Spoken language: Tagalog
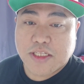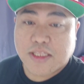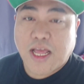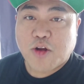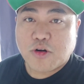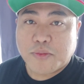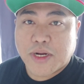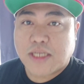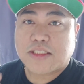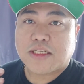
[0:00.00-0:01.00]
sa tao na
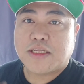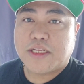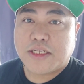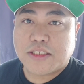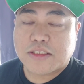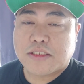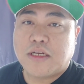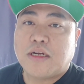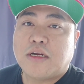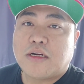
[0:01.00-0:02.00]
makasya diri is
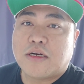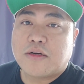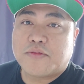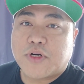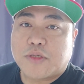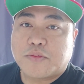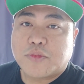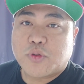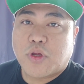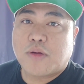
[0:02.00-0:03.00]

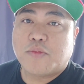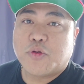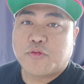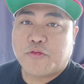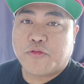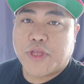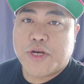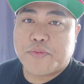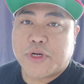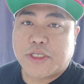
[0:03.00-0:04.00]
from 12 to
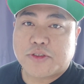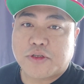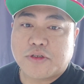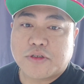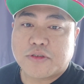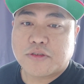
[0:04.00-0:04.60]
15 person no